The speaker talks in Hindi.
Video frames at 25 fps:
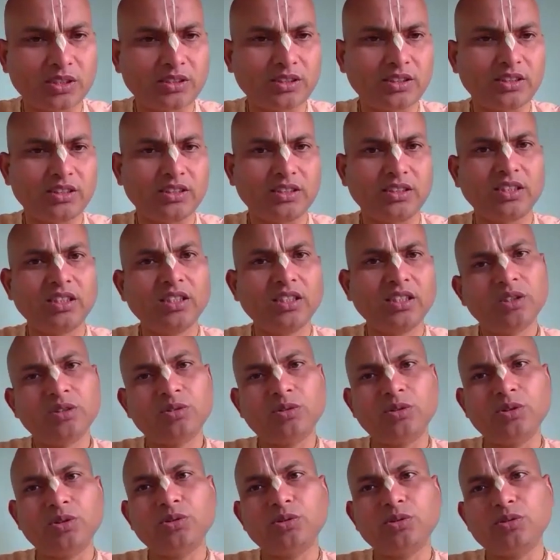चाहिए
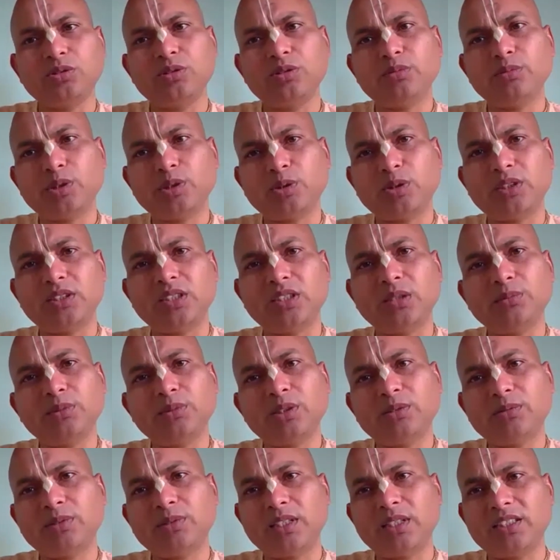कोई सोचे मैं तो
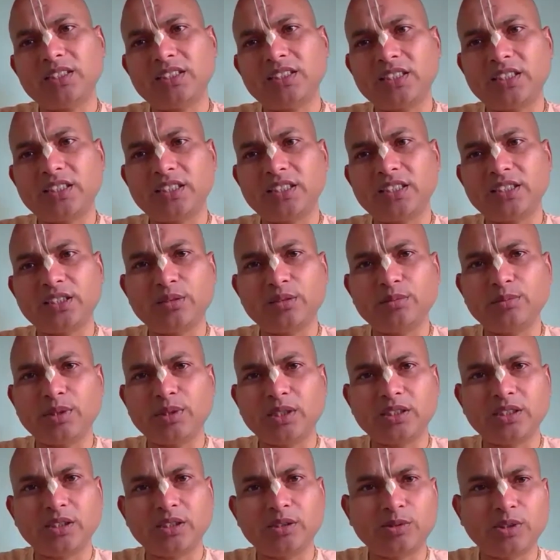अजामिल वाली कैटेगरी में
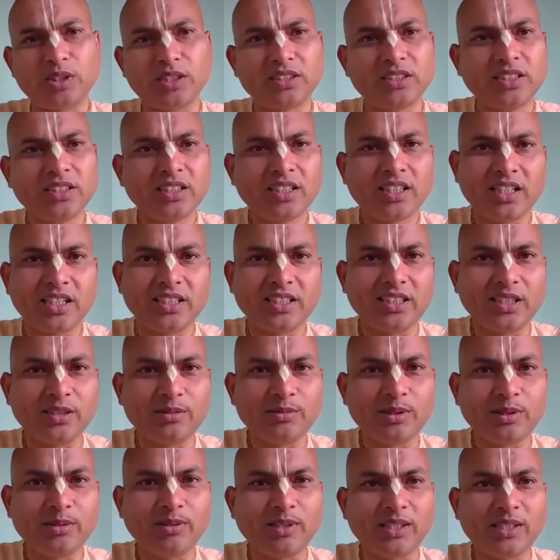आ जाऊंगा
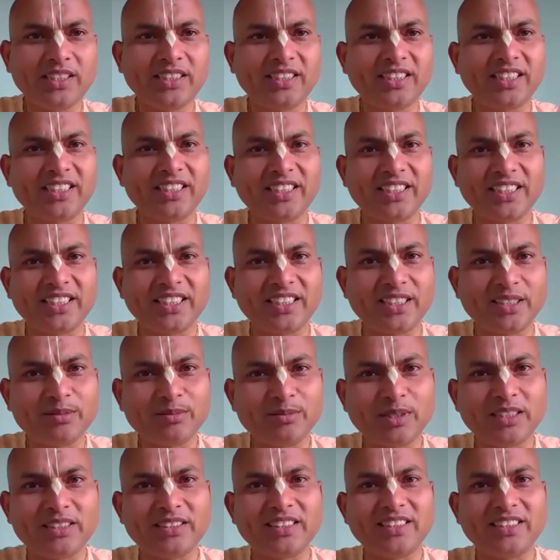अजामिल वाली कैटेगरी
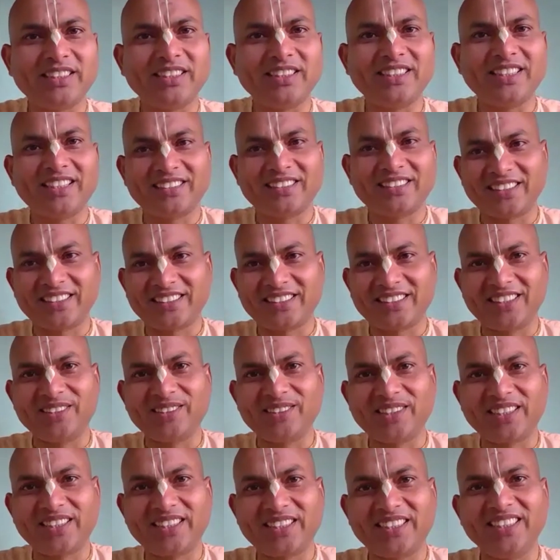में ऐसे ही नहीं आ सकता
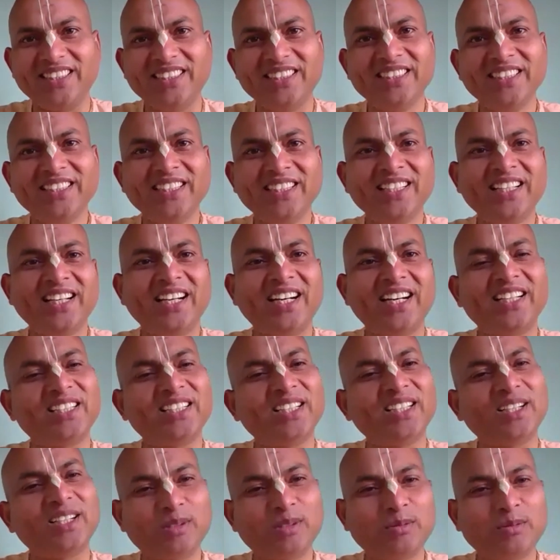व्यक्ति
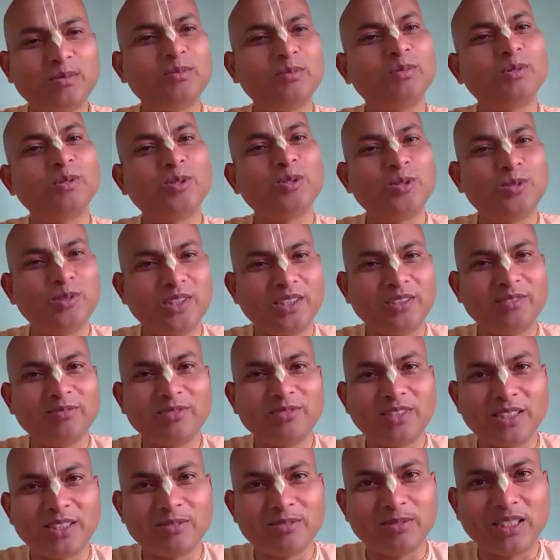अजामिल भी पूर्व
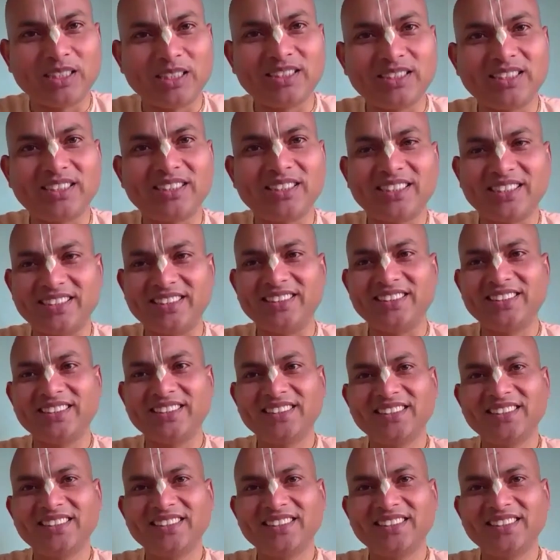जन्म के भक्त थे